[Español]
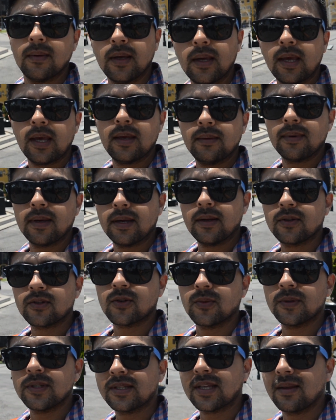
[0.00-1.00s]
Hey viajeros,
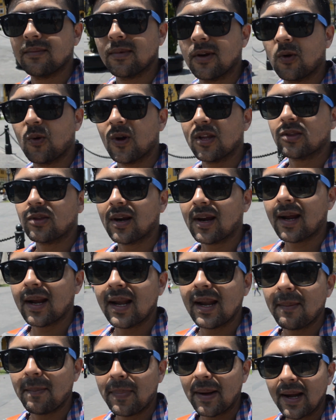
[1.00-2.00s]
¿cómo están? Me encuentro acá en
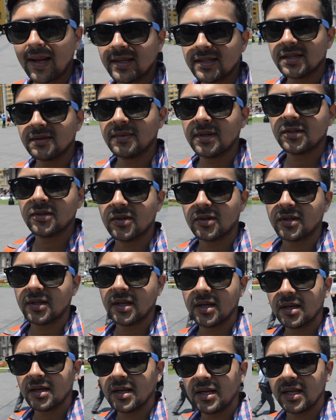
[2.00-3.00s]
la Plaza Mayor
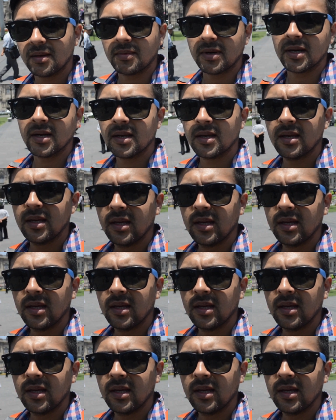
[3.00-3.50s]
de Lima.